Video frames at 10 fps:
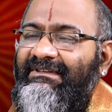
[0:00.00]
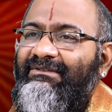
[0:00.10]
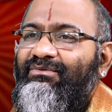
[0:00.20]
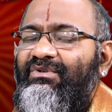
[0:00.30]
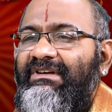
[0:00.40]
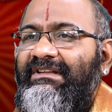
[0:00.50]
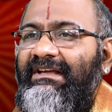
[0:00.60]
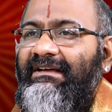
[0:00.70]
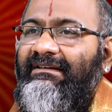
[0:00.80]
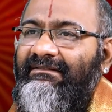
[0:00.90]
నీ
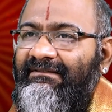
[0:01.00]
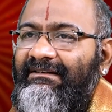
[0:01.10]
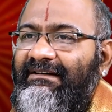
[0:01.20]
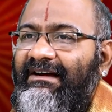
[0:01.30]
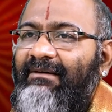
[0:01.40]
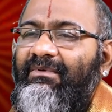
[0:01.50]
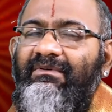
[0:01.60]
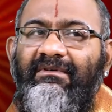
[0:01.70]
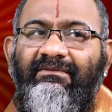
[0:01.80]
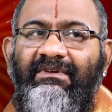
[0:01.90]
కొరికితే
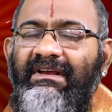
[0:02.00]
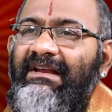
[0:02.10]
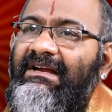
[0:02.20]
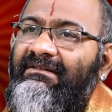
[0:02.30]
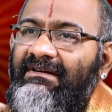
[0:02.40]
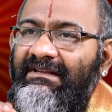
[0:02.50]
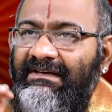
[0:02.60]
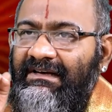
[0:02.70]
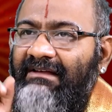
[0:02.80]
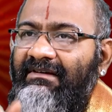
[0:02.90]
అప్పుడు విల్లు
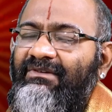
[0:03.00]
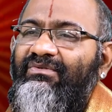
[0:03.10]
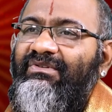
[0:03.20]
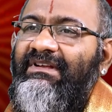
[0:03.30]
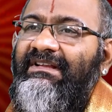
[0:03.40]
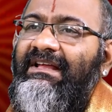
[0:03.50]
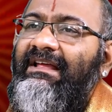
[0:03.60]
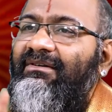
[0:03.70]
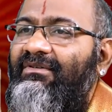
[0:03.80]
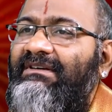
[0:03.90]
అనేటువంటిది ఇట్లా వంగి ఉంటుంది కదా
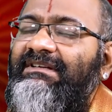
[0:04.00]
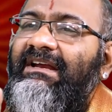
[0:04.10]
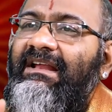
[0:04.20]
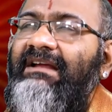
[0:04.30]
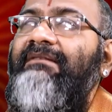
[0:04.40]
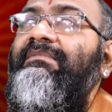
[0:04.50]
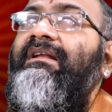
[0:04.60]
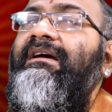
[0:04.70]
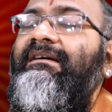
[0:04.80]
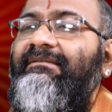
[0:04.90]
ఒక్కసారి
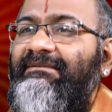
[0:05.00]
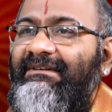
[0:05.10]
లాగినప్పుడు అయినప్పుడు అలాగ